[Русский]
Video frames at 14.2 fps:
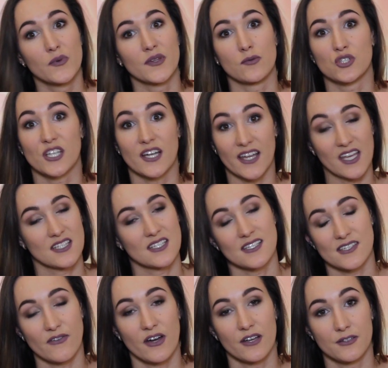потому что корейцы
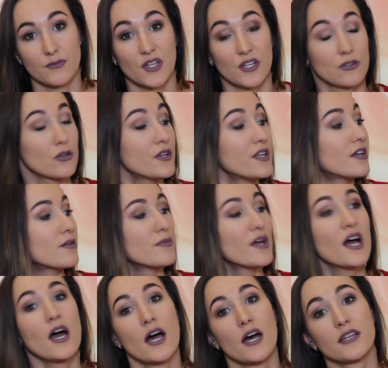называют именно
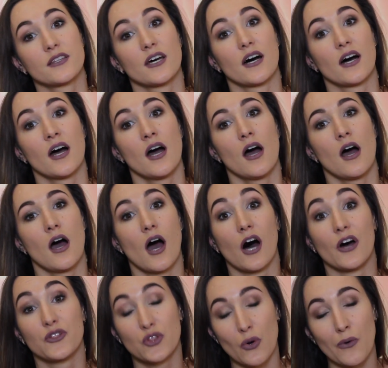тонерами. Это
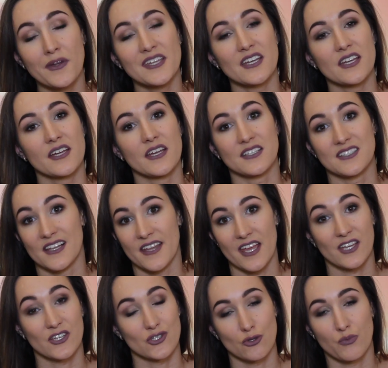а, тонер из
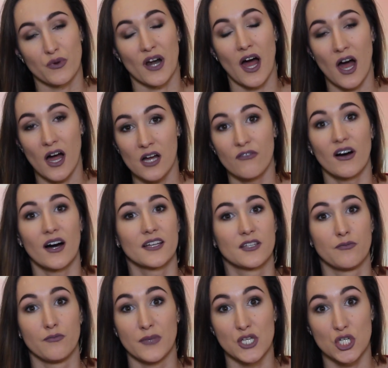линейки супер аква
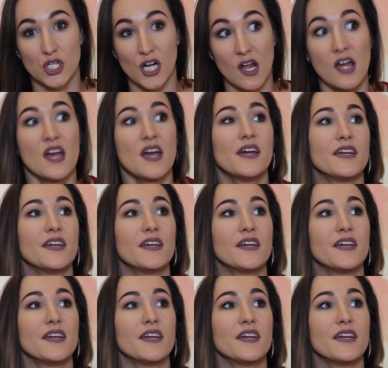от Миша.